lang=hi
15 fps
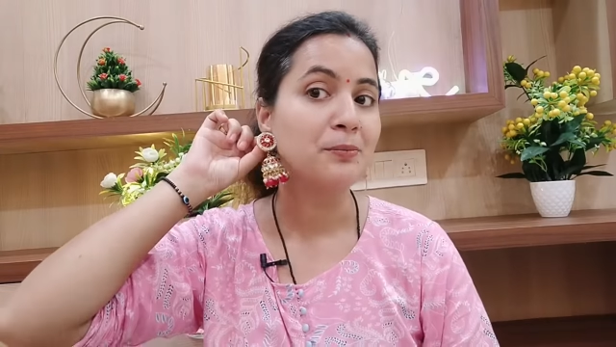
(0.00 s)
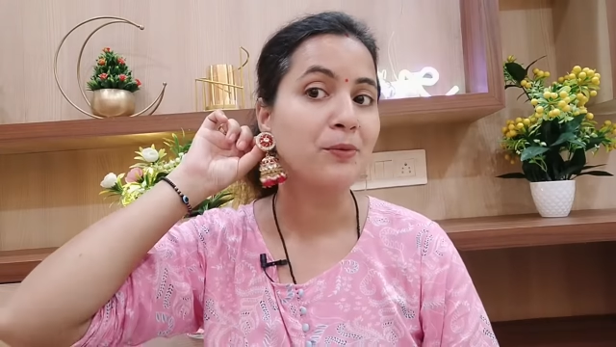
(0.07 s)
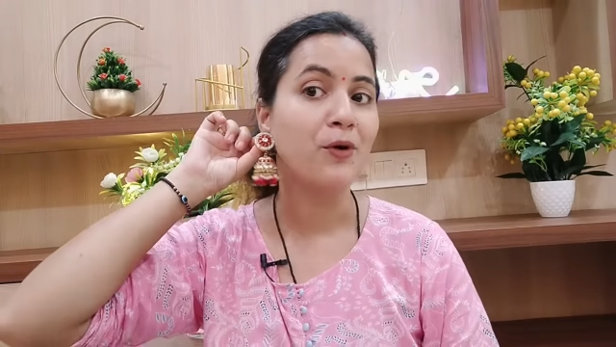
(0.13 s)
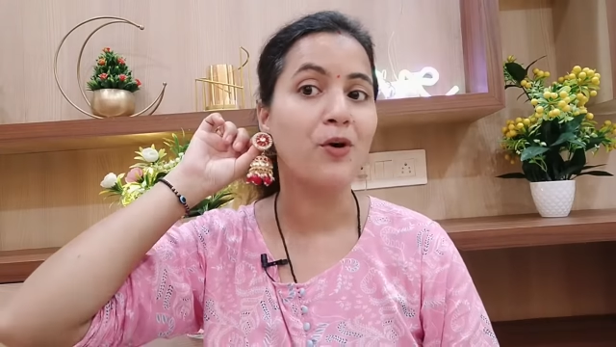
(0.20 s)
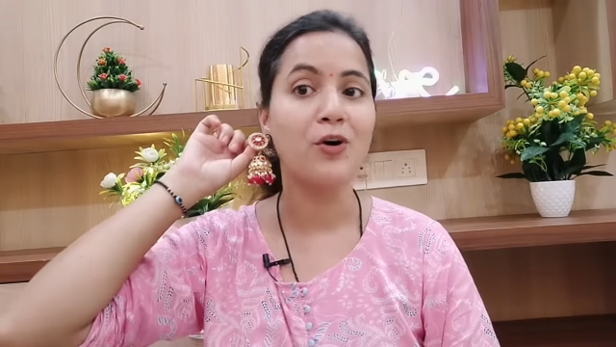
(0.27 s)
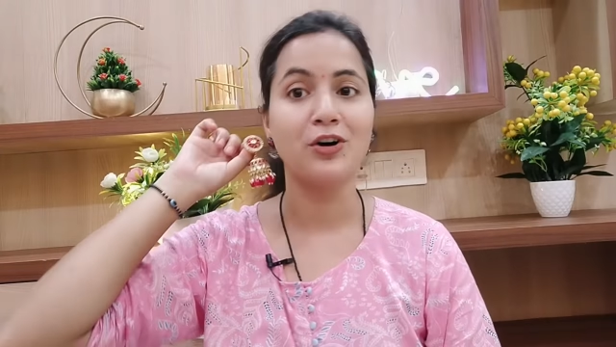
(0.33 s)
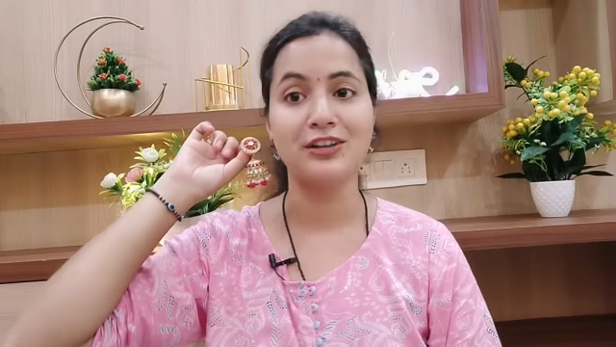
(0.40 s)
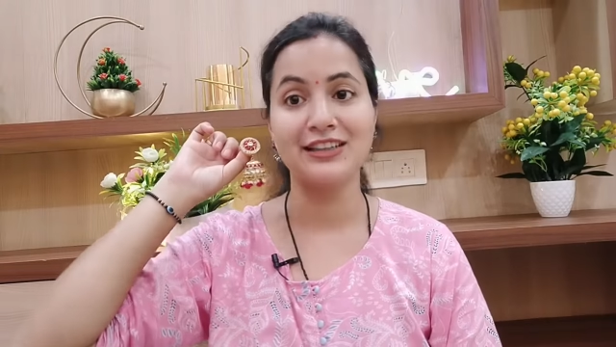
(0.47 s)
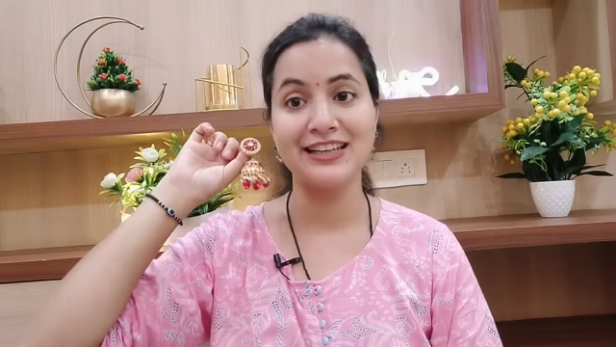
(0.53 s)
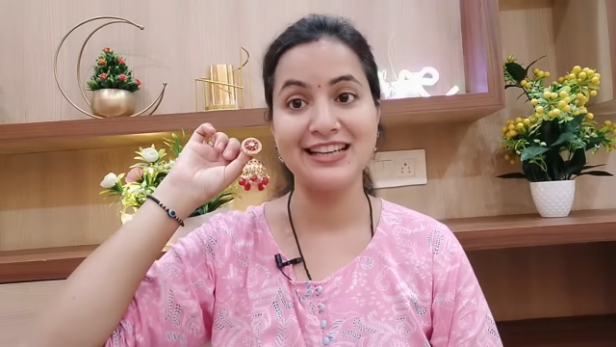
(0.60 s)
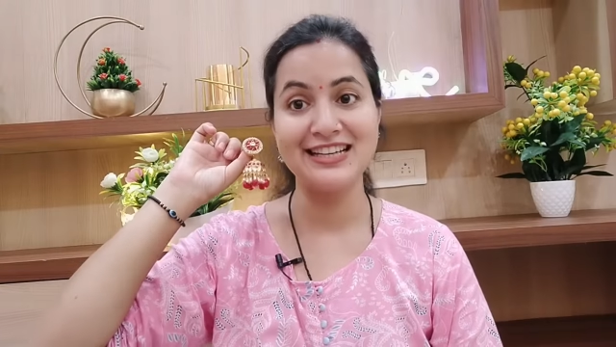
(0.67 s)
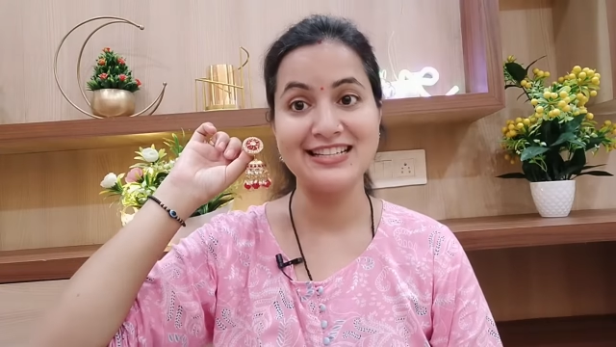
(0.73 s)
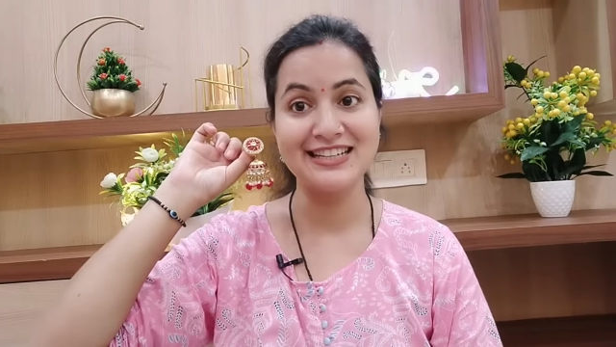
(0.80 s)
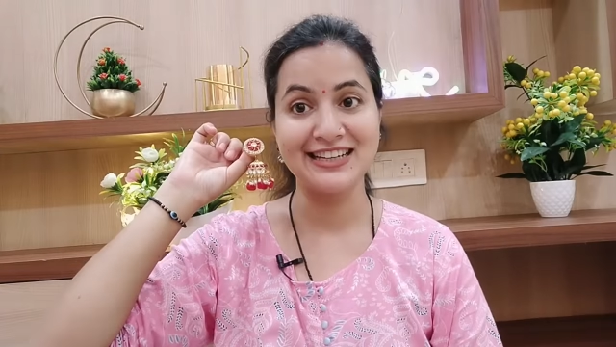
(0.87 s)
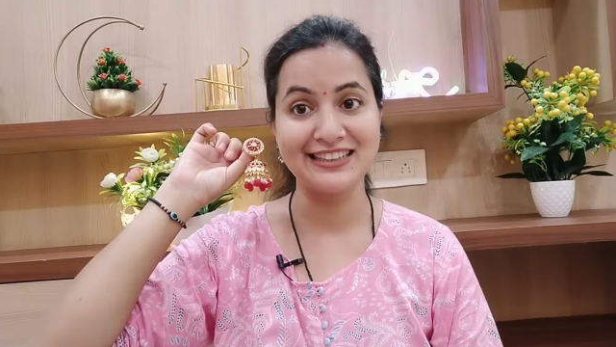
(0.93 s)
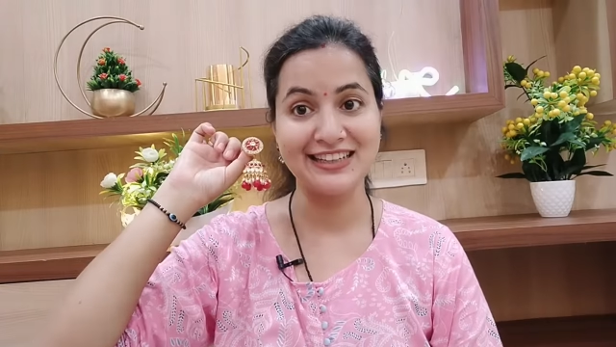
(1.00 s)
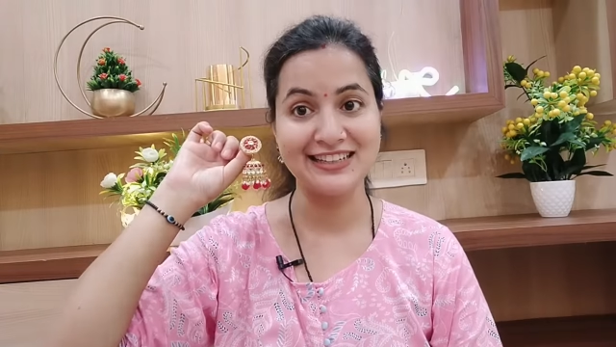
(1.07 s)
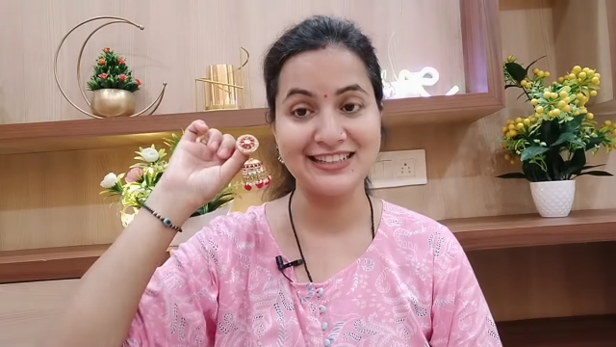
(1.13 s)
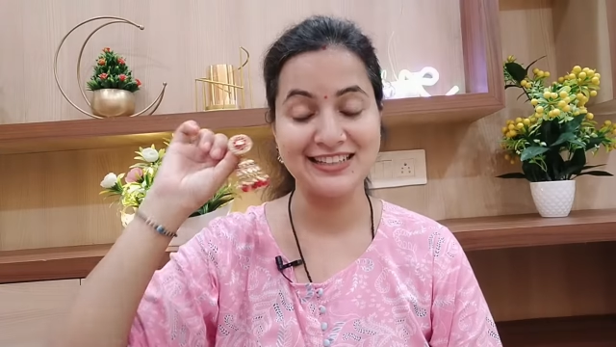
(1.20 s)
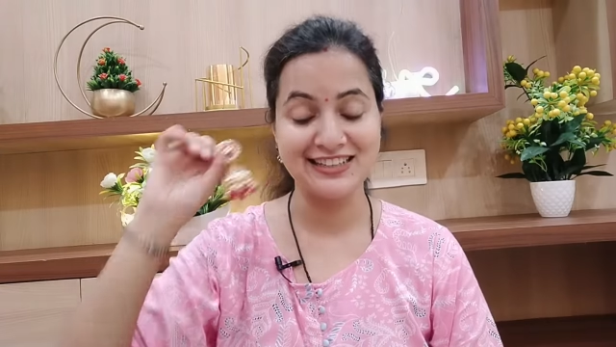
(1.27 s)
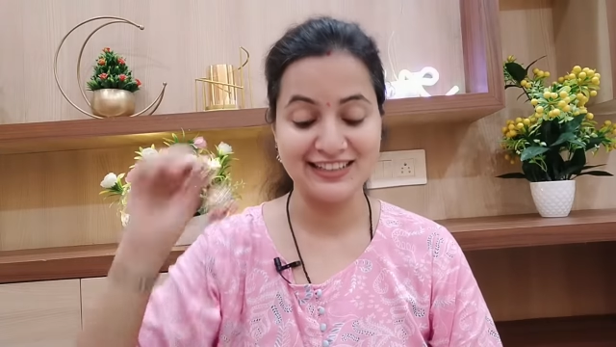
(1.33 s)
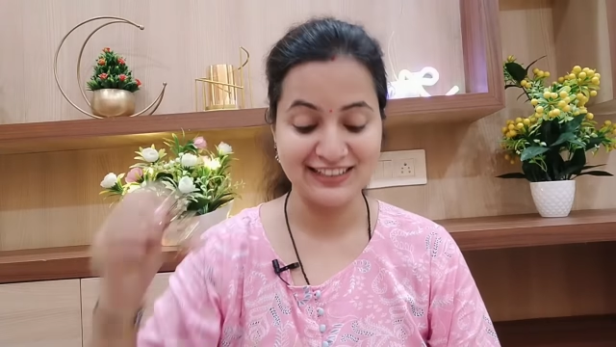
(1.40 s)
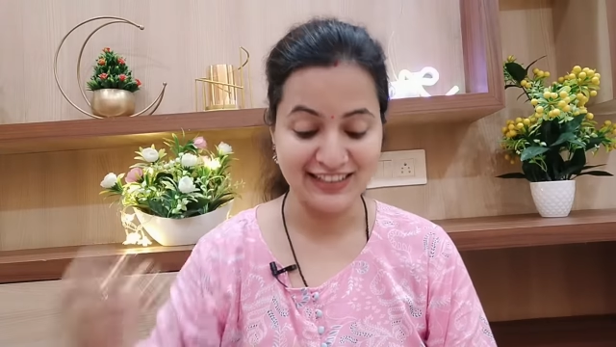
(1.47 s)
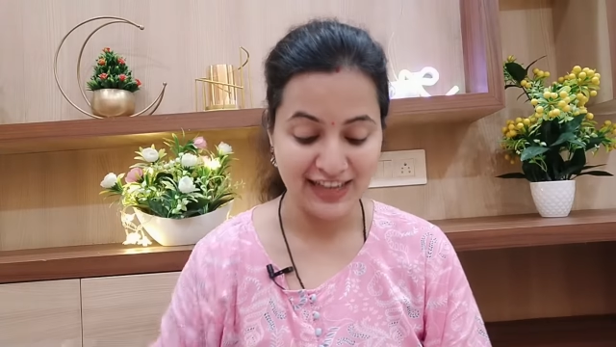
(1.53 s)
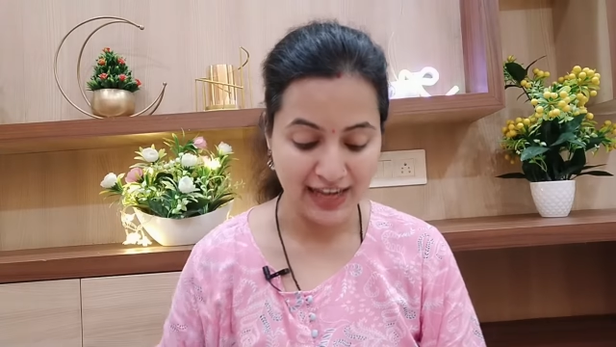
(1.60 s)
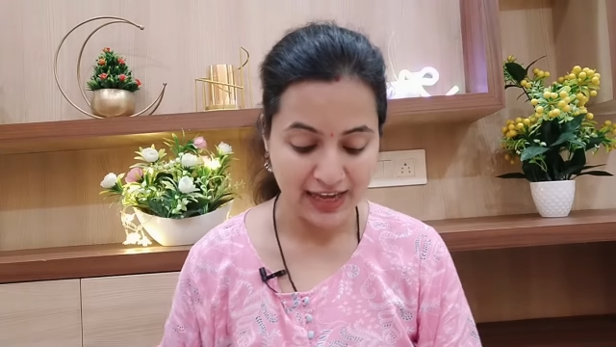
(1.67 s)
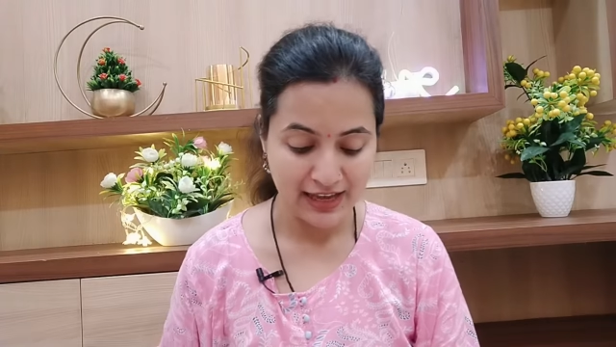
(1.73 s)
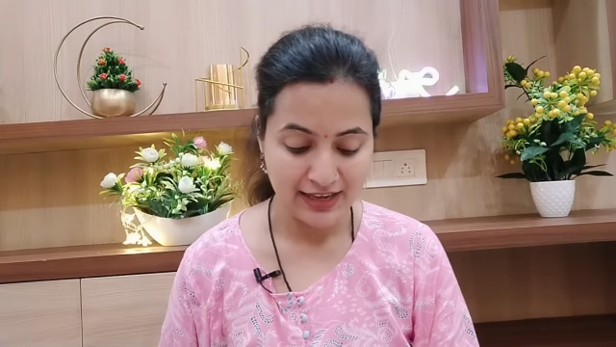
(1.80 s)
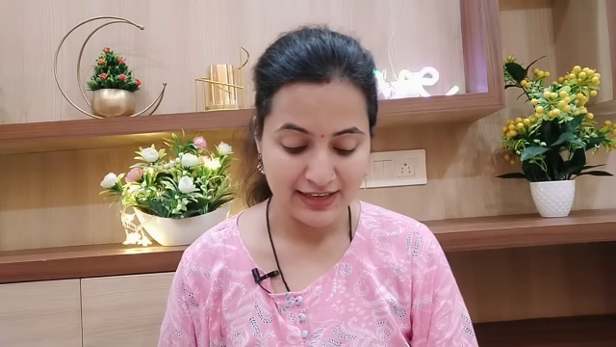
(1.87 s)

बहुत ही ज़्यादा अच्छी लगती है